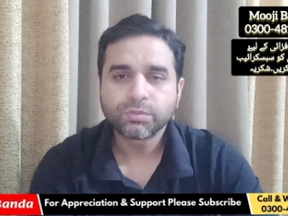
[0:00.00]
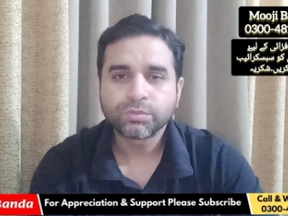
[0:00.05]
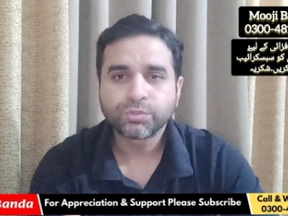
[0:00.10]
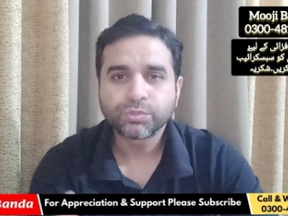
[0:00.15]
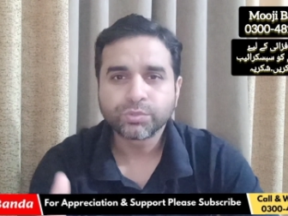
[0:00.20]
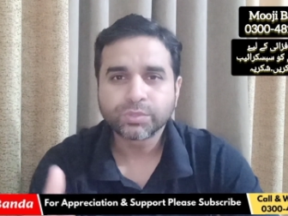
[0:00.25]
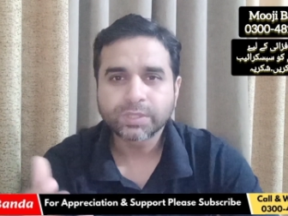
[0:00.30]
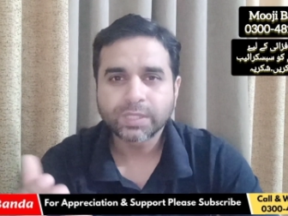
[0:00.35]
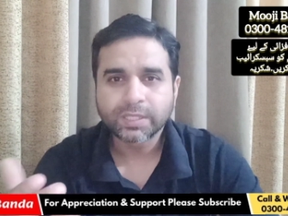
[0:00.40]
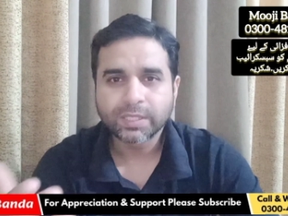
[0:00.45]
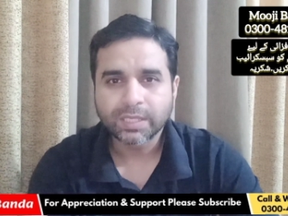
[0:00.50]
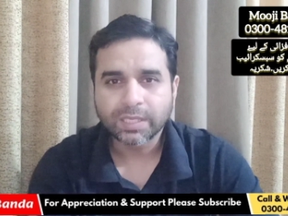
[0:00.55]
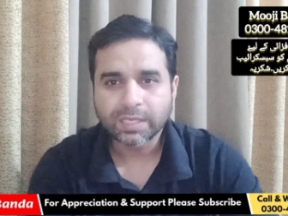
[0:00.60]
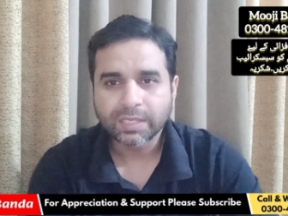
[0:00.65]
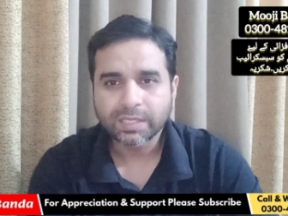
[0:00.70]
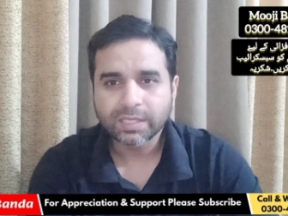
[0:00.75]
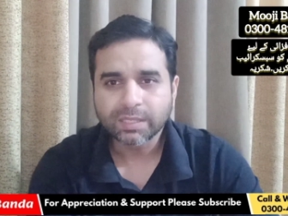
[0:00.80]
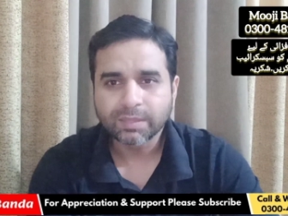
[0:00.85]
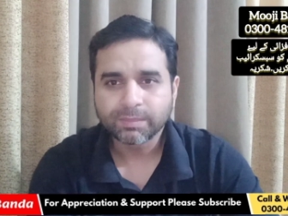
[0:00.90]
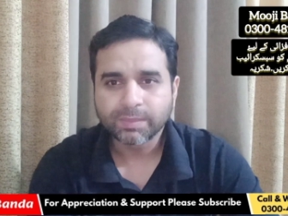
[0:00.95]
चूज़ा
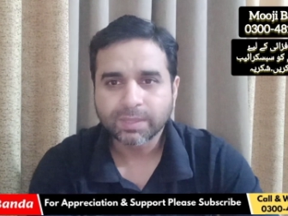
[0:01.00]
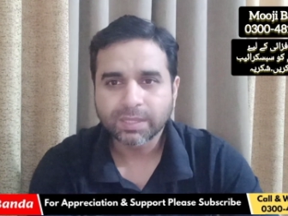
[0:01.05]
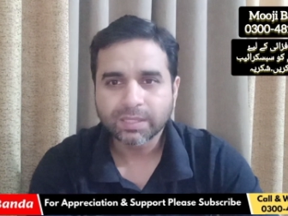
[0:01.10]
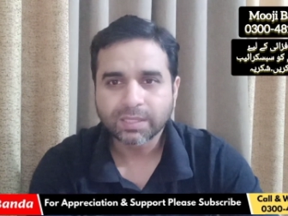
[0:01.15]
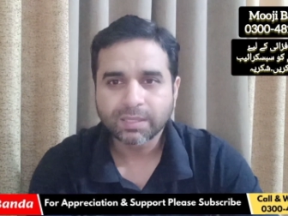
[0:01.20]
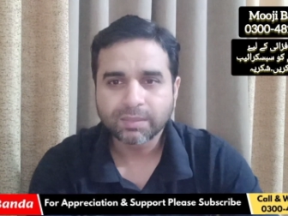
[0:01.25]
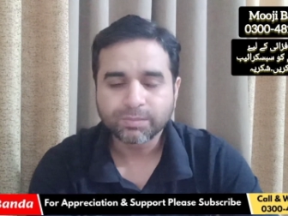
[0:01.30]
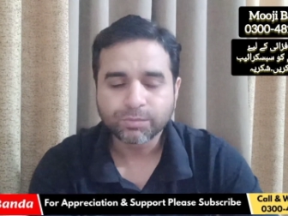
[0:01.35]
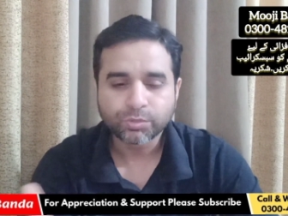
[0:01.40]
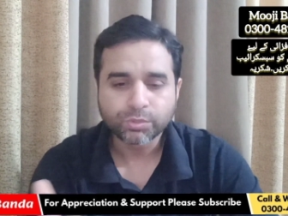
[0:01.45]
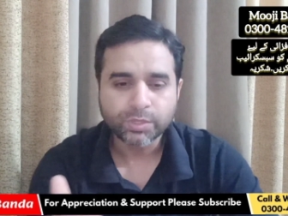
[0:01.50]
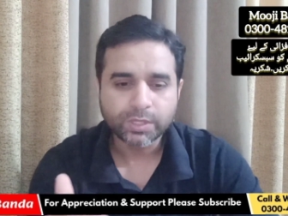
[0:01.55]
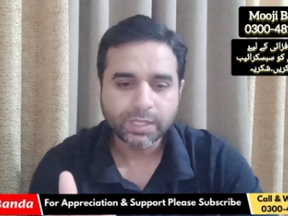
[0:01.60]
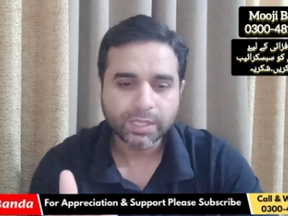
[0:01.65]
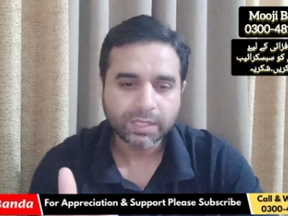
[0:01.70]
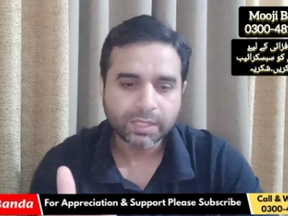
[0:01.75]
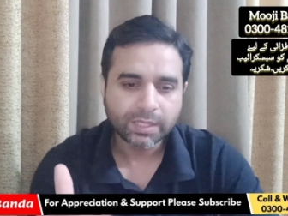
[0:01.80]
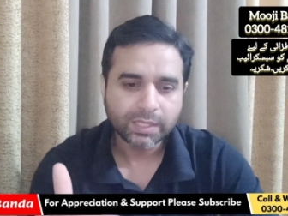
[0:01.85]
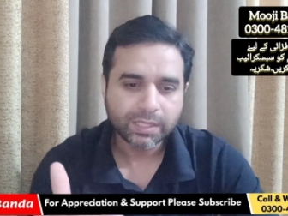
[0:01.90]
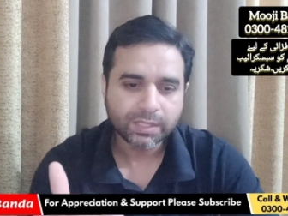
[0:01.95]
डालने के बाद आपको
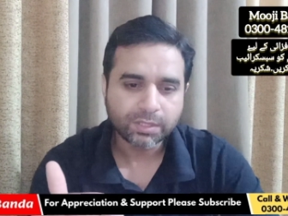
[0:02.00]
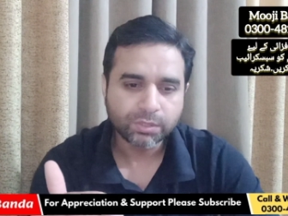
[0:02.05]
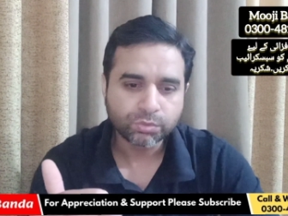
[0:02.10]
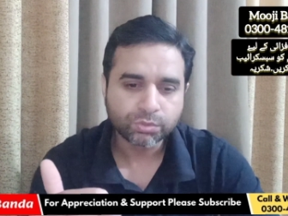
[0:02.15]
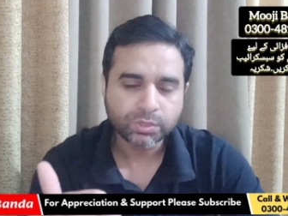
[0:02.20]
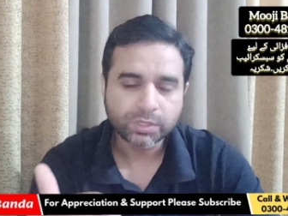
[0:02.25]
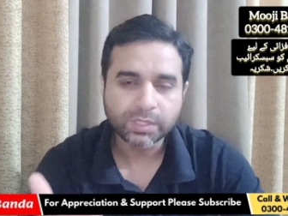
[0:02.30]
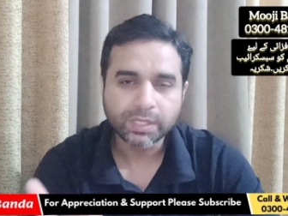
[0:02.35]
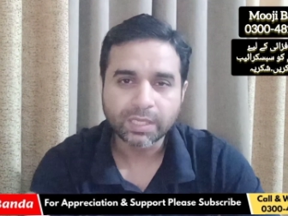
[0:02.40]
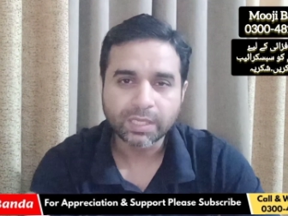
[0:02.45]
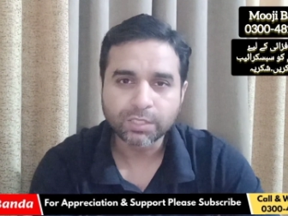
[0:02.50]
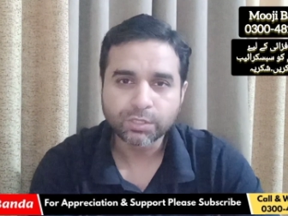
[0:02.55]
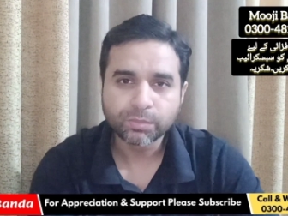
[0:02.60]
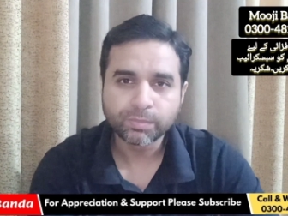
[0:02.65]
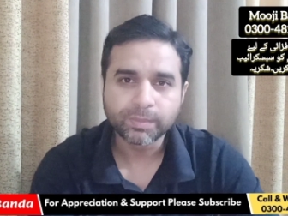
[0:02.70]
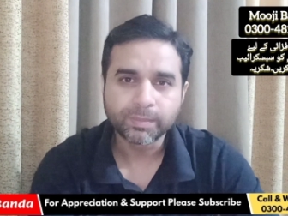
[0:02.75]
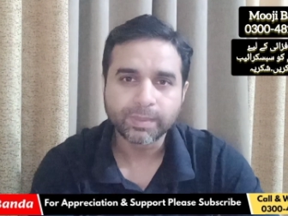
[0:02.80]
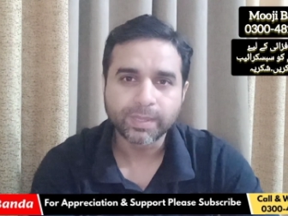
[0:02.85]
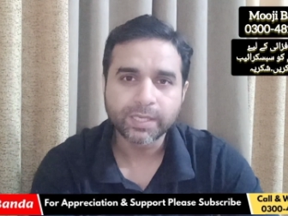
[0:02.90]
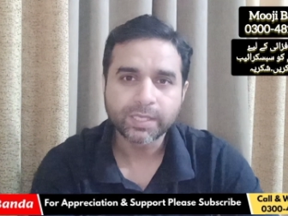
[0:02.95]
क्या है कि उसकी ना तो
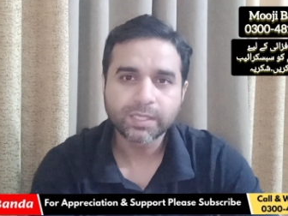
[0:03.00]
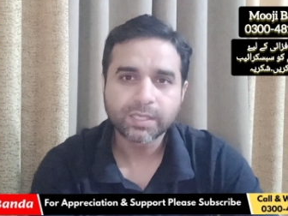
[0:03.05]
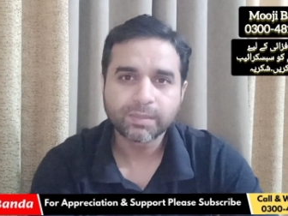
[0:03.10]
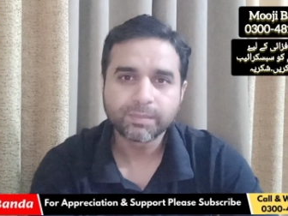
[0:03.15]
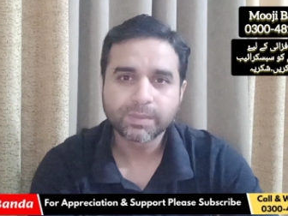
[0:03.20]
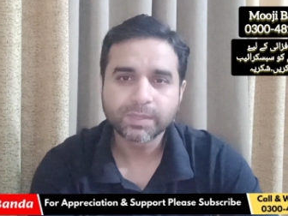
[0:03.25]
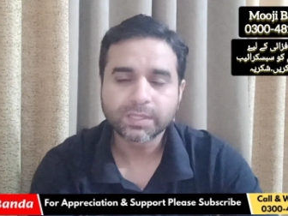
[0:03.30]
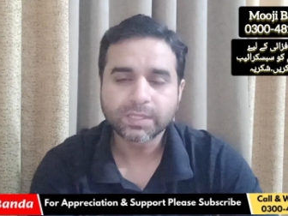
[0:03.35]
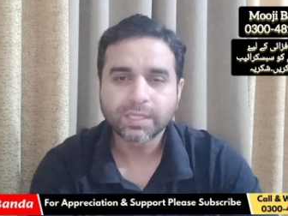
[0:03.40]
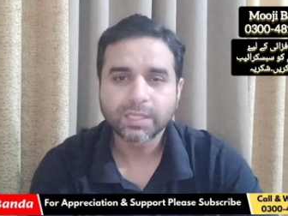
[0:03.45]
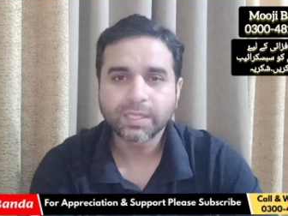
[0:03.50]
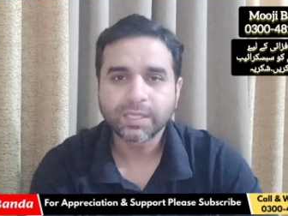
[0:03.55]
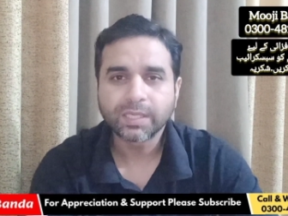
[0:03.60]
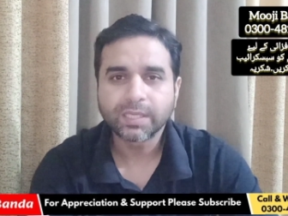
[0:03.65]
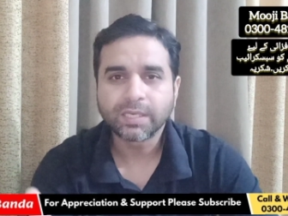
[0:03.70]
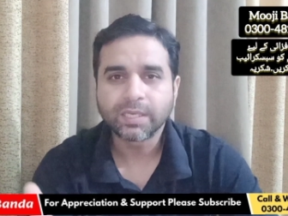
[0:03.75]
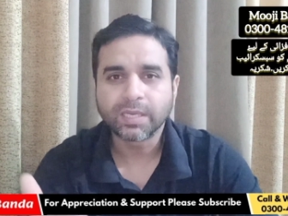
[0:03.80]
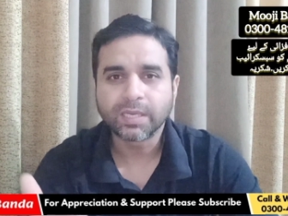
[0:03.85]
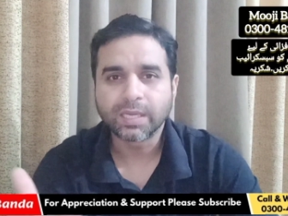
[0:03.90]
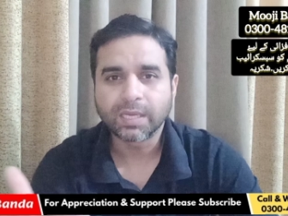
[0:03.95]
बीमारी का पता
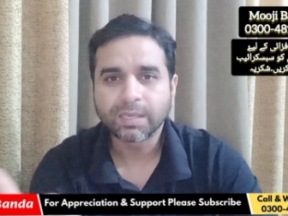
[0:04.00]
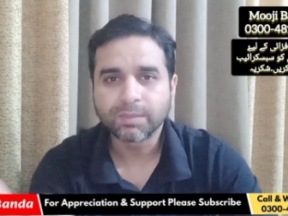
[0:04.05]
है ना